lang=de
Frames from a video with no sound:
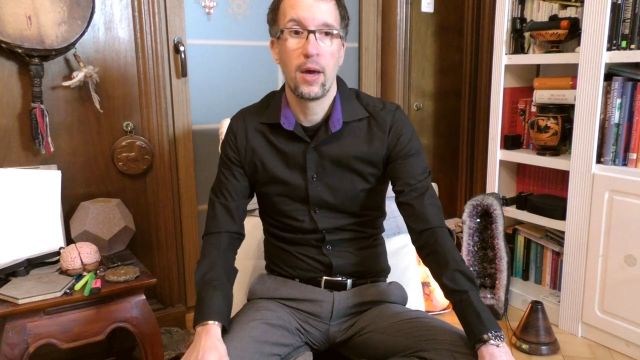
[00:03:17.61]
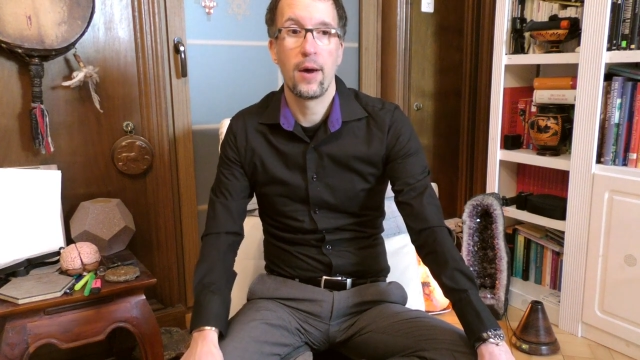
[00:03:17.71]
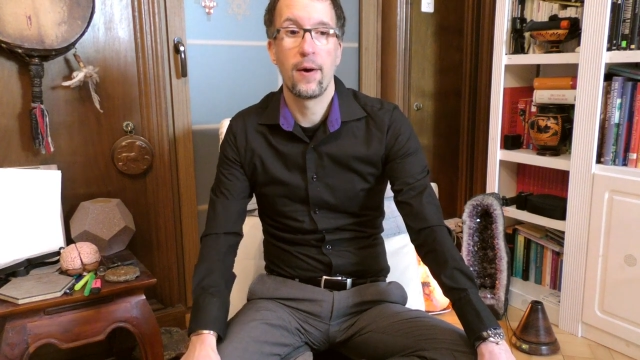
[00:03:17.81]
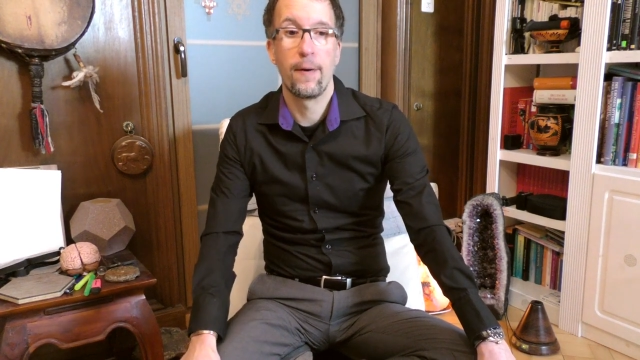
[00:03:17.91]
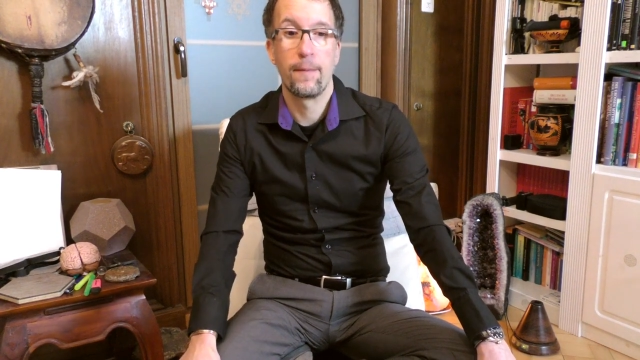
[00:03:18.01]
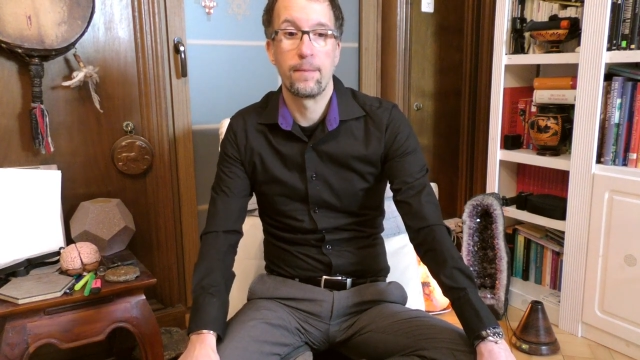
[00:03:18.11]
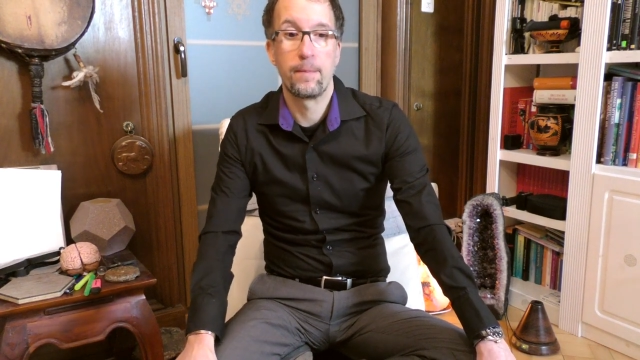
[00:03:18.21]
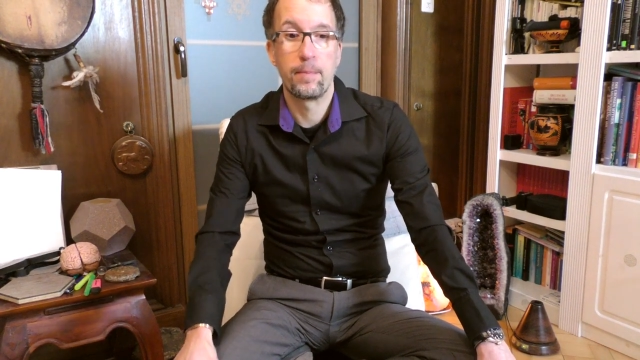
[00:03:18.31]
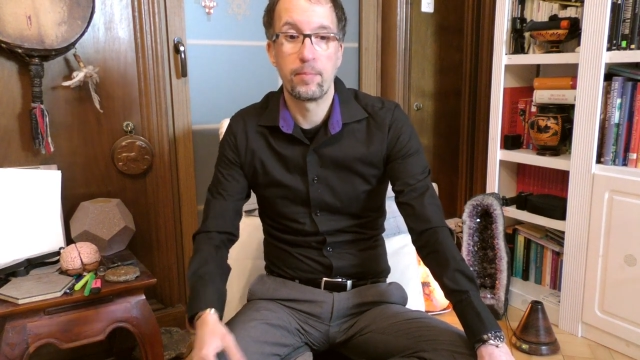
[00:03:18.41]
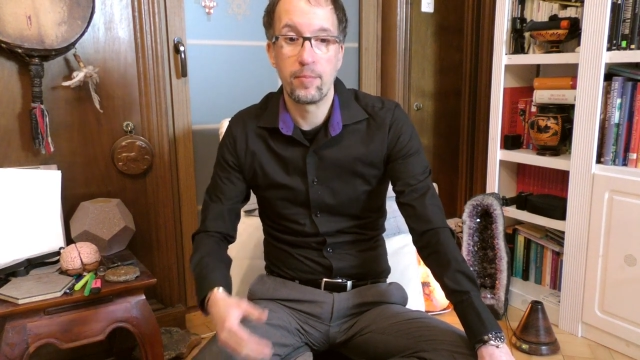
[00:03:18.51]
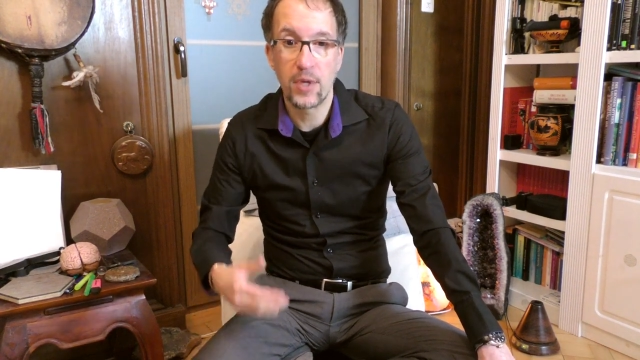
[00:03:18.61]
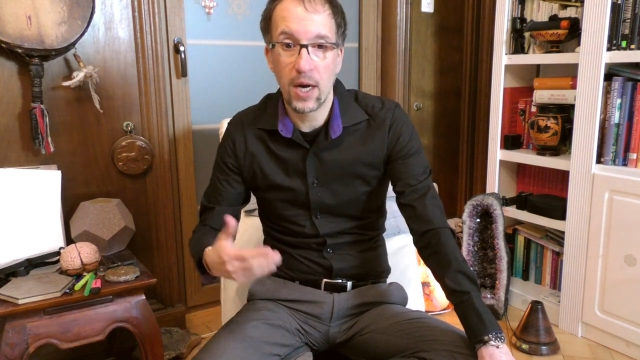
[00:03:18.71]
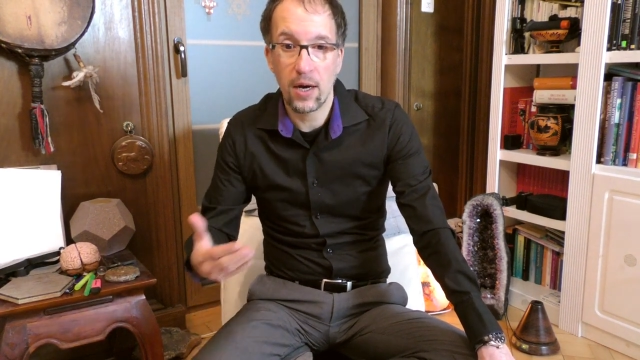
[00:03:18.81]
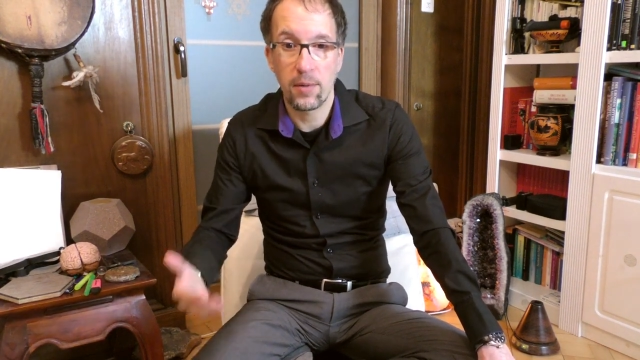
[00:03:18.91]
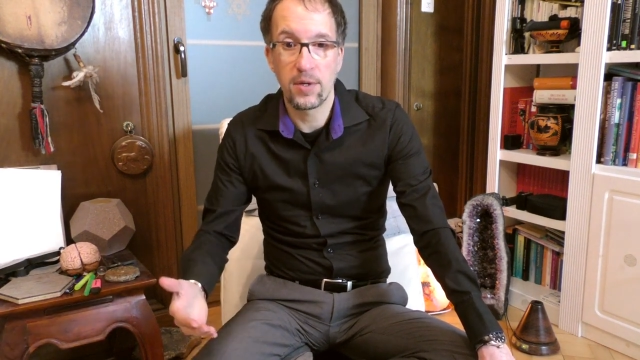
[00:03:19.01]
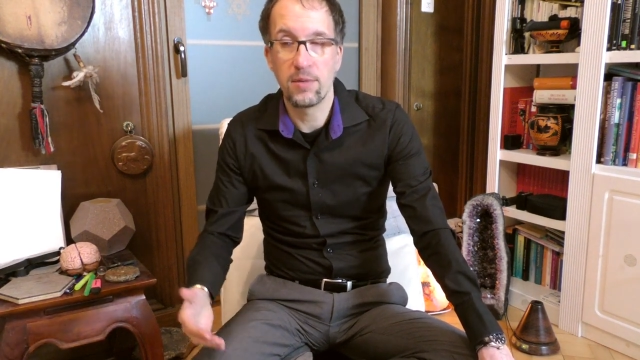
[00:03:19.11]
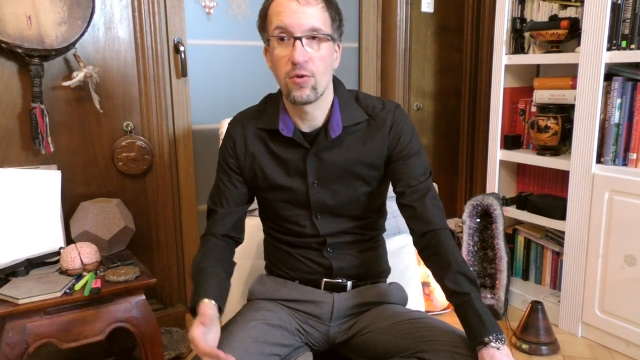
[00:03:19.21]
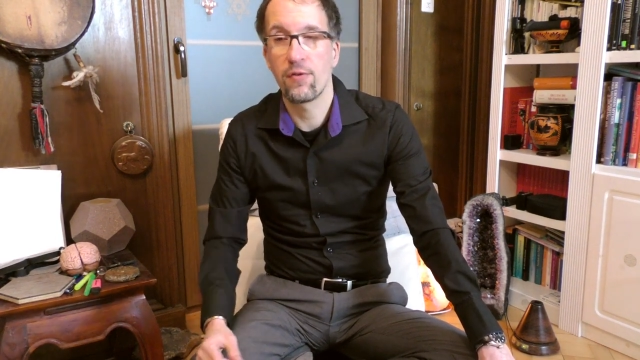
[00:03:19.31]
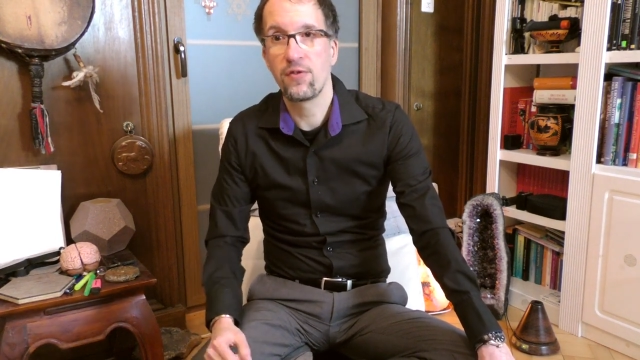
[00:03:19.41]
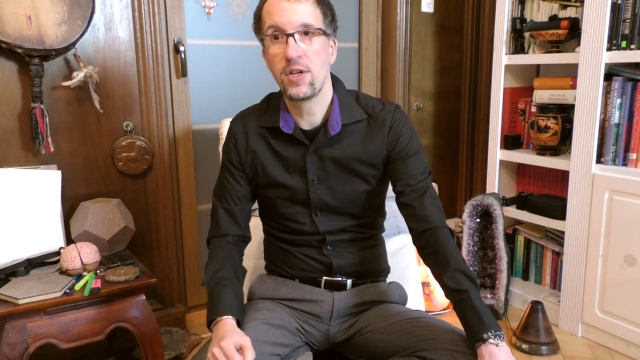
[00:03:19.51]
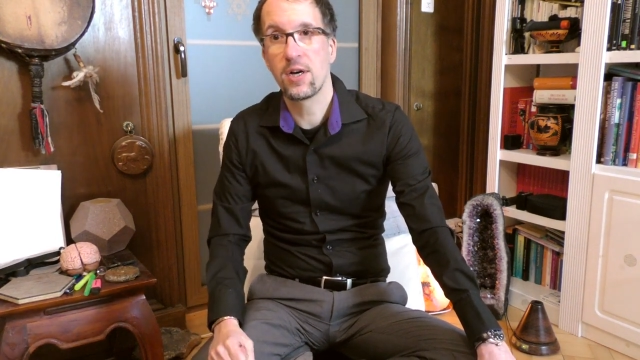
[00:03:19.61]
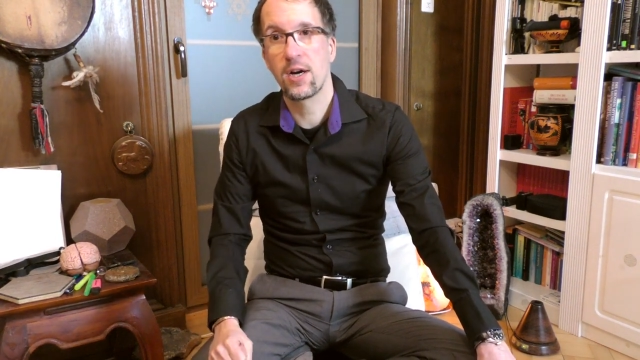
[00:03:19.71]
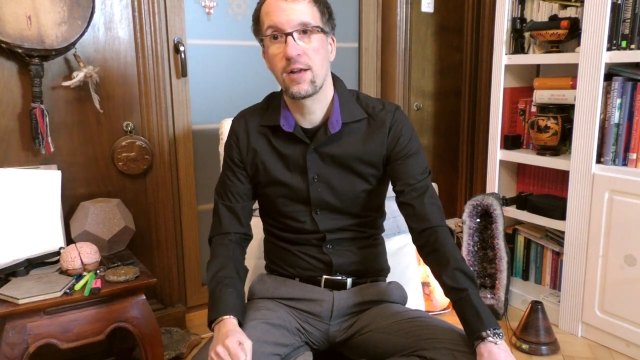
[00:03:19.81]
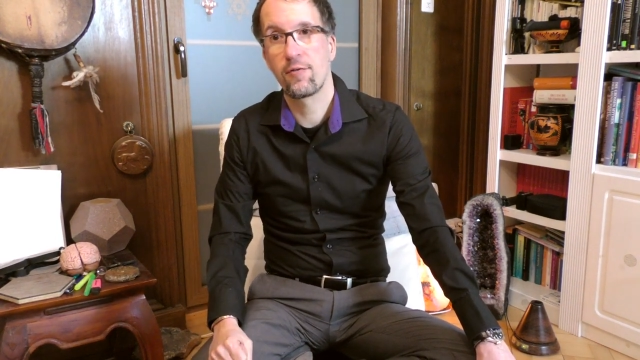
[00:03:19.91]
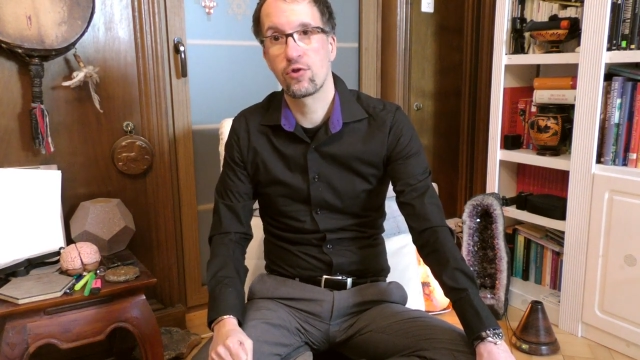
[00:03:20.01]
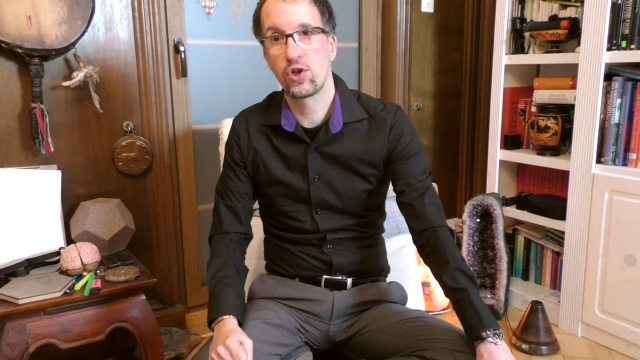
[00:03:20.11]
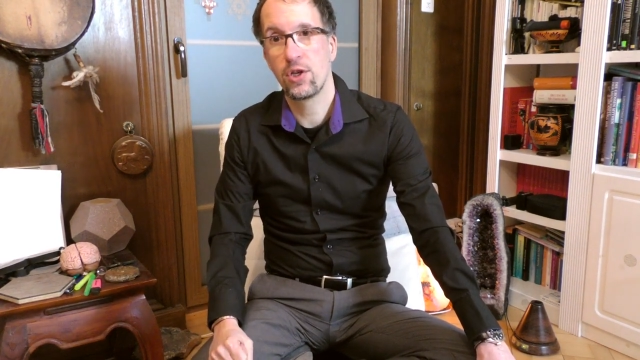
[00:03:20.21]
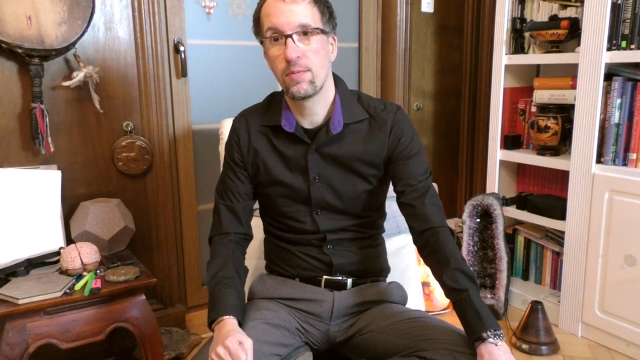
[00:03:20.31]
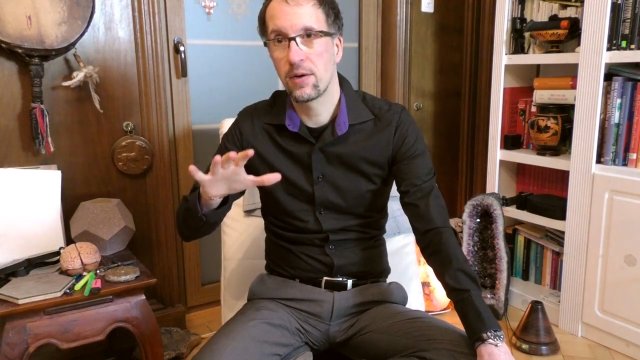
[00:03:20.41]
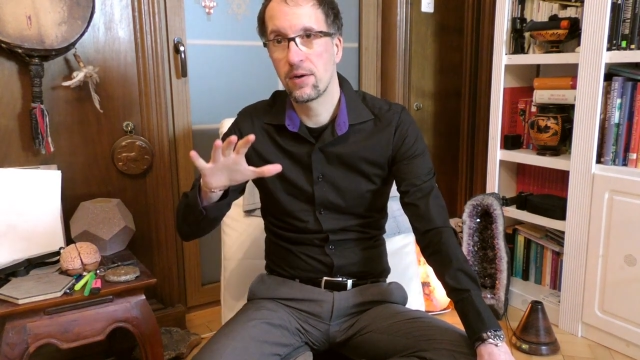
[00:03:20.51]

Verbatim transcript: ähm, ja, die Morphine reinzuschieben,